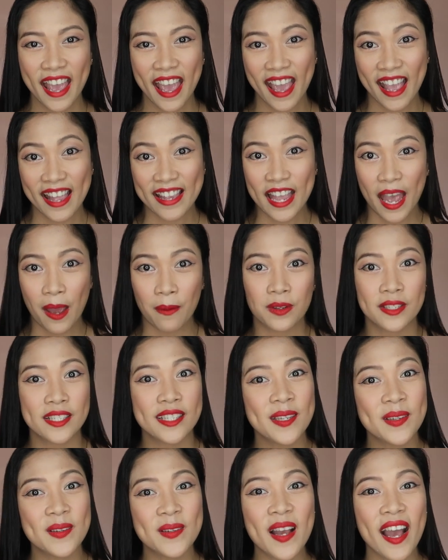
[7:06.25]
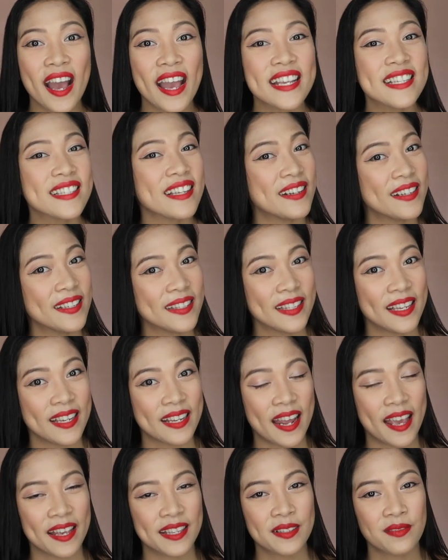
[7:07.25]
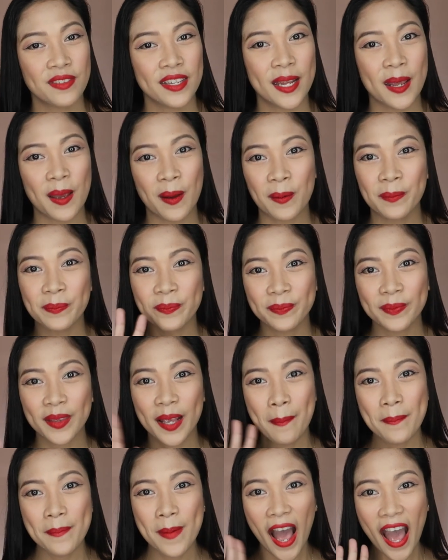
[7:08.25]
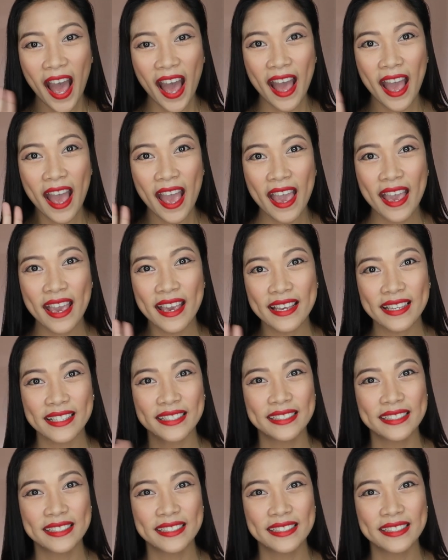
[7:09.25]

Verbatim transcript: And I will see you guys on the next video. Bye!